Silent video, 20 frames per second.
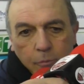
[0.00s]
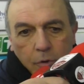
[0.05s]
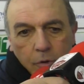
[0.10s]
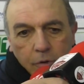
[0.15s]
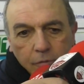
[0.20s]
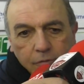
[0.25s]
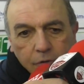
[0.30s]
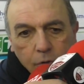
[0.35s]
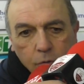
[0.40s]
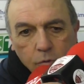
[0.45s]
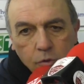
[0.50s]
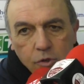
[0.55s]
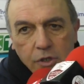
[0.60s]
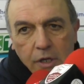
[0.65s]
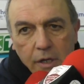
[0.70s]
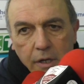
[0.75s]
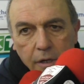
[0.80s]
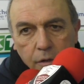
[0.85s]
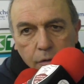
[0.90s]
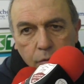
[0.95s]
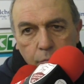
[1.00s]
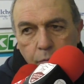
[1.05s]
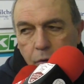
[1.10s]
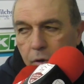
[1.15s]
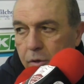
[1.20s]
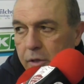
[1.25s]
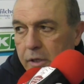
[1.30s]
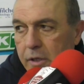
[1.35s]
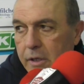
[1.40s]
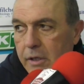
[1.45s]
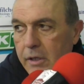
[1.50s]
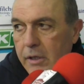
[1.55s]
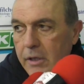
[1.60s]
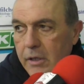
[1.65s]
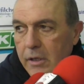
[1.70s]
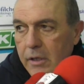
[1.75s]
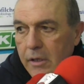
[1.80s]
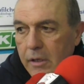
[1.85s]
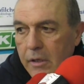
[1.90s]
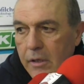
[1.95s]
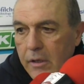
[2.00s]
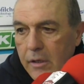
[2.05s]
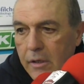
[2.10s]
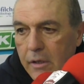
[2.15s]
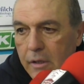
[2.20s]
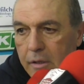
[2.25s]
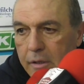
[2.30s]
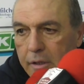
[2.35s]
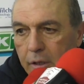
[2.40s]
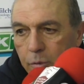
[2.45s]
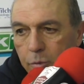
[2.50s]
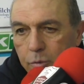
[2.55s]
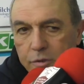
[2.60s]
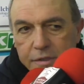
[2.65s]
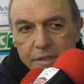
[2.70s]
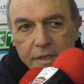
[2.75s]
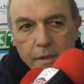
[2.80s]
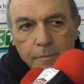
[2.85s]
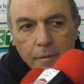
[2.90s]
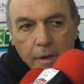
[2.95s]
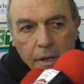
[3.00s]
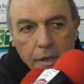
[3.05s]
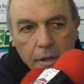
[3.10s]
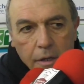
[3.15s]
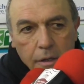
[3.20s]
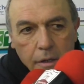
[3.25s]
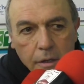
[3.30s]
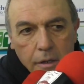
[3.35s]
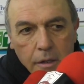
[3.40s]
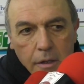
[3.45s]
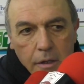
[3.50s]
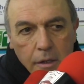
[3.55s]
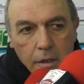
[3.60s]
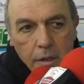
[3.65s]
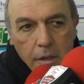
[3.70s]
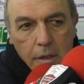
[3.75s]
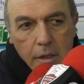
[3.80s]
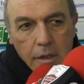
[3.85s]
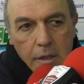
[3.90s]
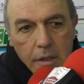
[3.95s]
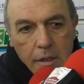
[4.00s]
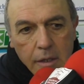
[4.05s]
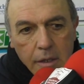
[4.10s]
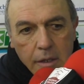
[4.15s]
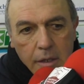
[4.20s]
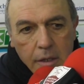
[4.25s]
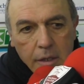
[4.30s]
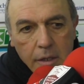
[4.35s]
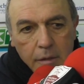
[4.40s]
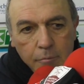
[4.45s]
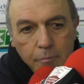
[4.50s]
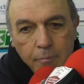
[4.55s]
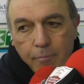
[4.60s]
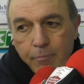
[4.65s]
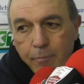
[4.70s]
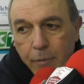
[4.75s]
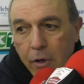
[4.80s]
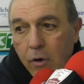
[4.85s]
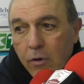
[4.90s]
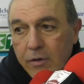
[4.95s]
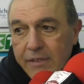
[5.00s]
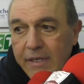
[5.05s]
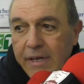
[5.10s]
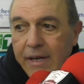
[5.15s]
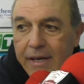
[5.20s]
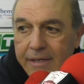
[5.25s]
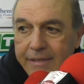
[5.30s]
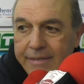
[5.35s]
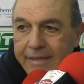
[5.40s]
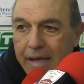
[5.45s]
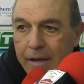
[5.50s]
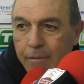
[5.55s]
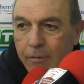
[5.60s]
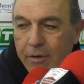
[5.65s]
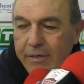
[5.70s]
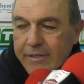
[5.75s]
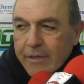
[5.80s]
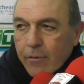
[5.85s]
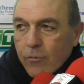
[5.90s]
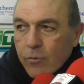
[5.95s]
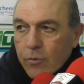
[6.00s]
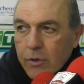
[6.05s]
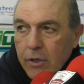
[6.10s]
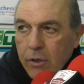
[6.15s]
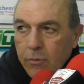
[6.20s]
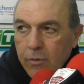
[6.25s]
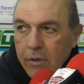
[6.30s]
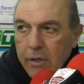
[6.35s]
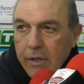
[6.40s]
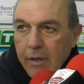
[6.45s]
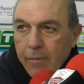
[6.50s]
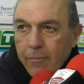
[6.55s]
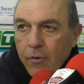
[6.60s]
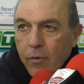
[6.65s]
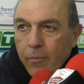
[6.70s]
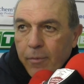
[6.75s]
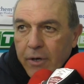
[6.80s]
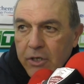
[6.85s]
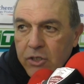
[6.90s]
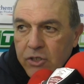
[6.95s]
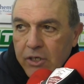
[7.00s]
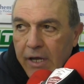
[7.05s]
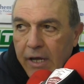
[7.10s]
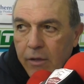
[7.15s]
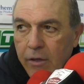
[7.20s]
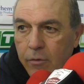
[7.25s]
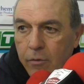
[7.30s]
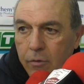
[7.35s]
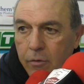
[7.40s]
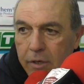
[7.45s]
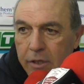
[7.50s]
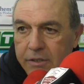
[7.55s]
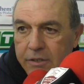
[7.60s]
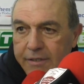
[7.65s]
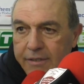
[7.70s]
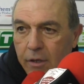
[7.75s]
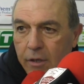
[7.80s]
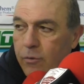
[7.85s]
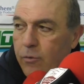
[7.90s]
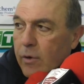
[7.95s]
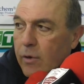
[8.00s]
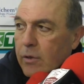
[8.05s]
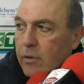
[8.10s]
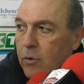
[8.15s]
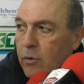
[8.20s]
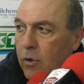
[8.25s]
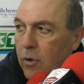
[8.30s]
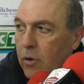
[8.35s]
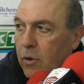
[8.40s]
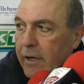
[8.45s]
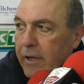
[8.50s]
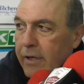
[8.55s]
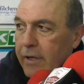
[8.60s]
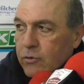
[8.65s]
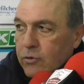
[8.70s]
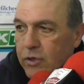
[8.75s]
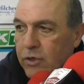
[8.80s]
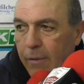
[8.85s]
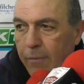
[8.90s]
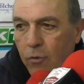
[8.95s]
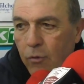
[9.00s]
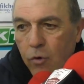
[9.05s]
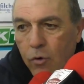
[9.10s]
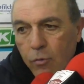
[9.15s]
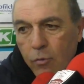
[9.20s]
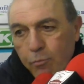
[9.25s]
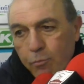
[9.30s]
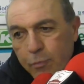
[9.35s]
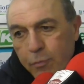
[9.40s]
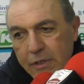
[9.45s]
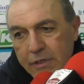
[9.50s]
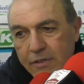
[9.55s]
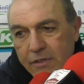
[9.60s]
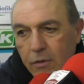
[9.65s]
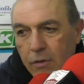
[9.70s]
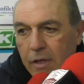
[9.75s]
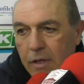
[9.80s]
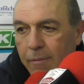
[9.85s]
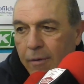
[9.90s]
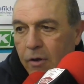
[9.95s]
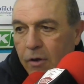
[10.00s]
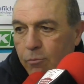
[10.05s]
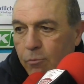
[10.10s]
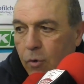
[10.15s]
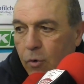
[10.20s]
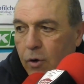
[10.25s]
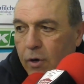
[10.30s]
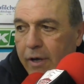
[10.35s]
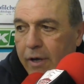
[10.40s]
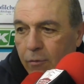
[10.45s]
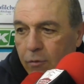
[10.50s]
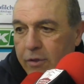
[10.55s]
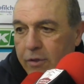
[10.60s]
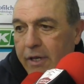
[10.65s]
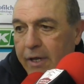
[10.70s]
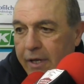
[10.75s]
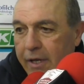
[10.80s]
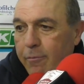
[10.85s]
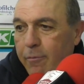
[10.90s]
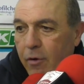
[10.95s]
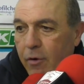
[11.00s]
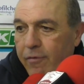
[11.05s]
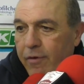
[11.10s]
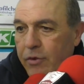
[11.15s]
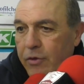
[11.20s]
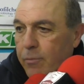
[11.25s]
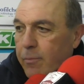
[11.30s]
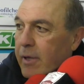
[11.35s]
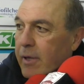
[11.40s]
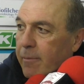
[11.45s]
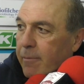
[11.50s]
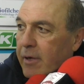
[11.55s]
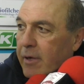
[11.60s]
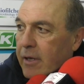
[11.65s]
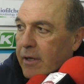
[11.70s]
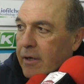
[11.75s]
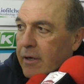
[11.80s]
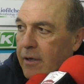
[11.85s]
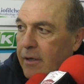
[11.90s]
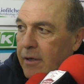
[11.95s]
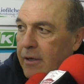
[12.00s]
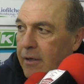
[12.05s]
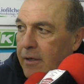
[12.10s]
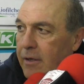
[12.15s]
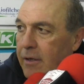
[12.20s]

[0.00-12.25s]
un po' di fiducia, un po' di, di autostima eh, però se analizziamo che siamo venuti qui, abbiamo pareggiato e ci stanno annullato un gol e usciamo con un pizzico di amaro in bocca vuol dire che abbiamo fatto bene bene.